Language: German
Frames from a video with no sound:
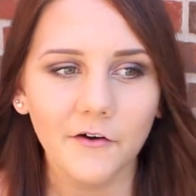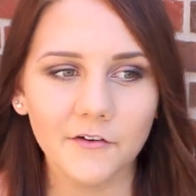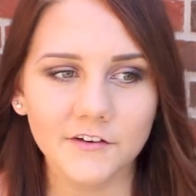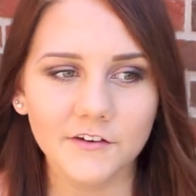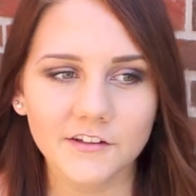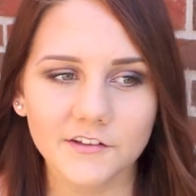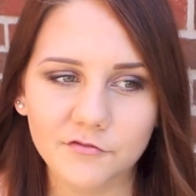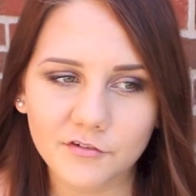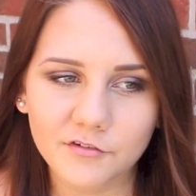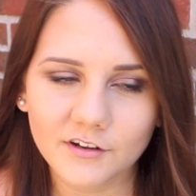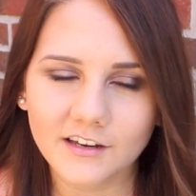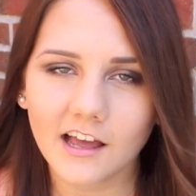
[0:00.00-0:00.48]

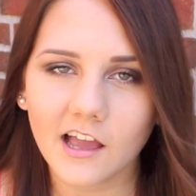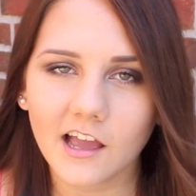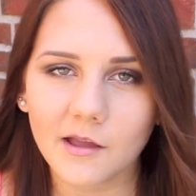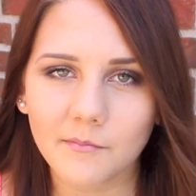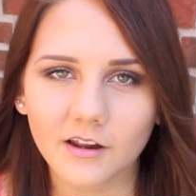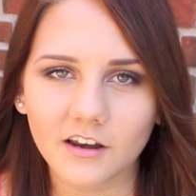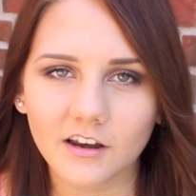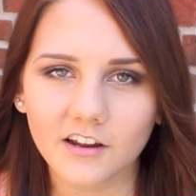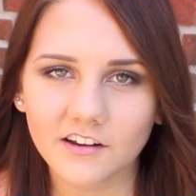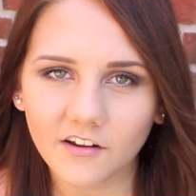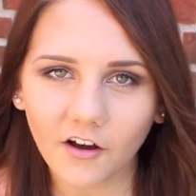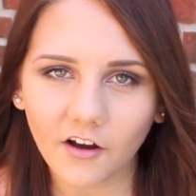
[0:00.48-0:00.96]
Und ich wurde
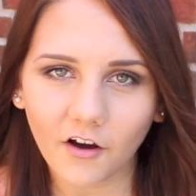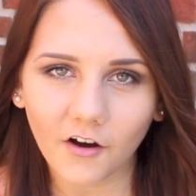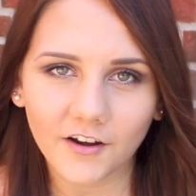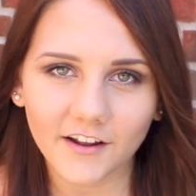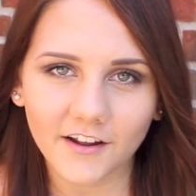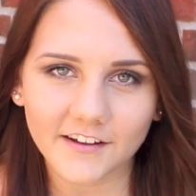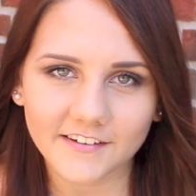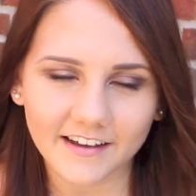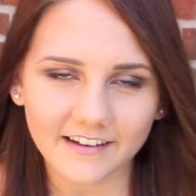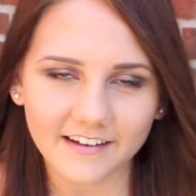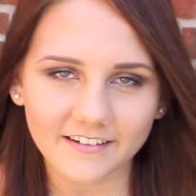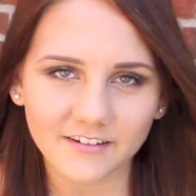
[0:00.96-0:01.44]
einmal in
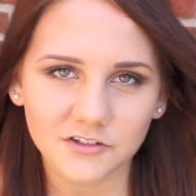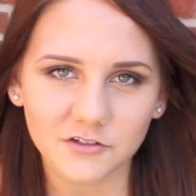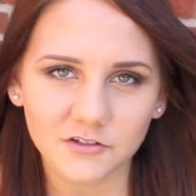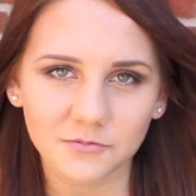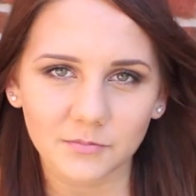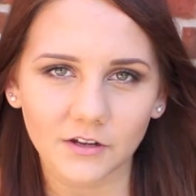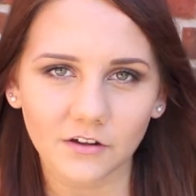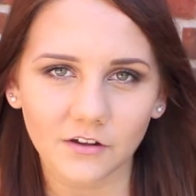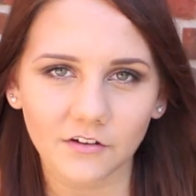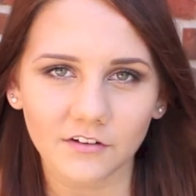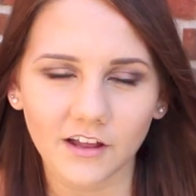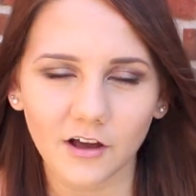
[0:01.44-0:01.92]
Holland
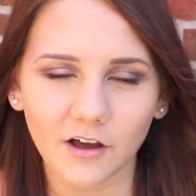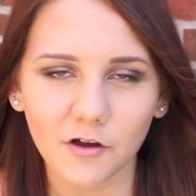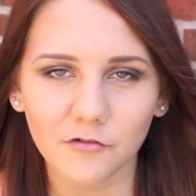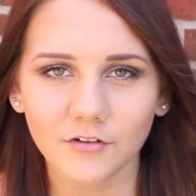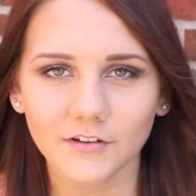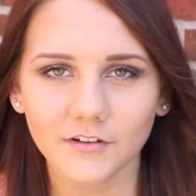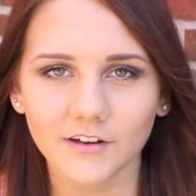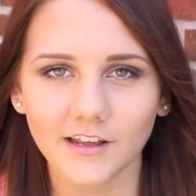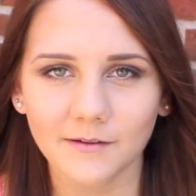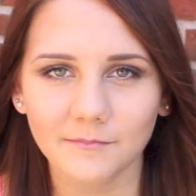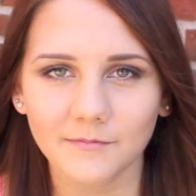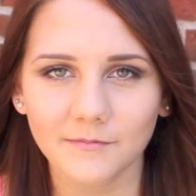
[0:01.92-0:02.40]
angesprochen, auch
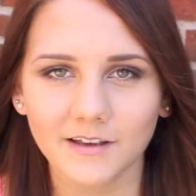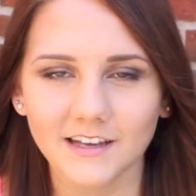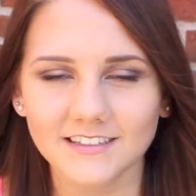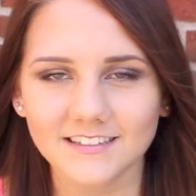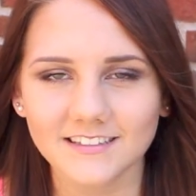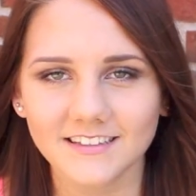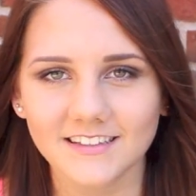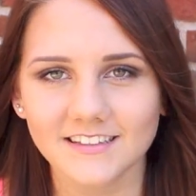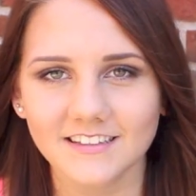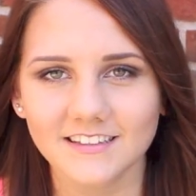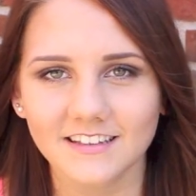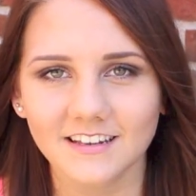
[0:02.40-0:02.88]
von einem
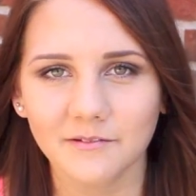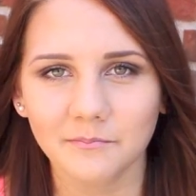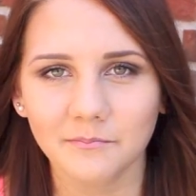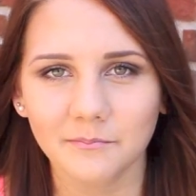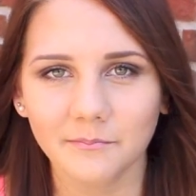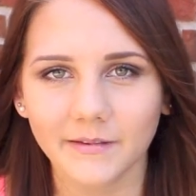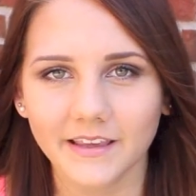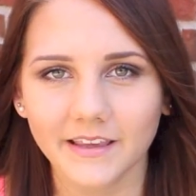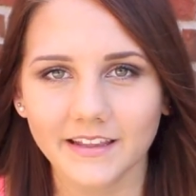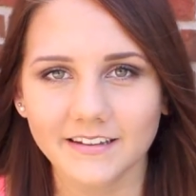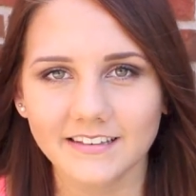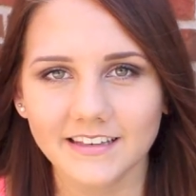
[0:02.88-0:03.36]
ganz, ganz
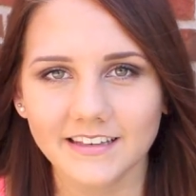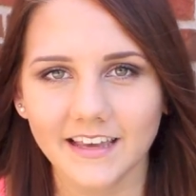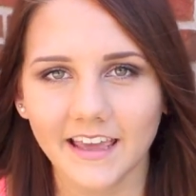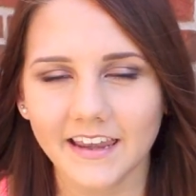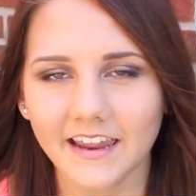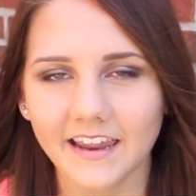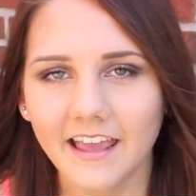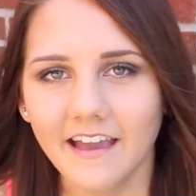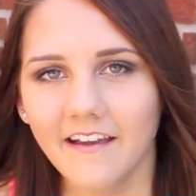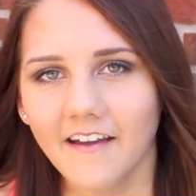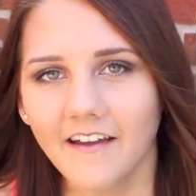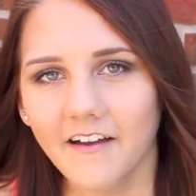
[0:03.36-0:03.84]
lieben Mädchen.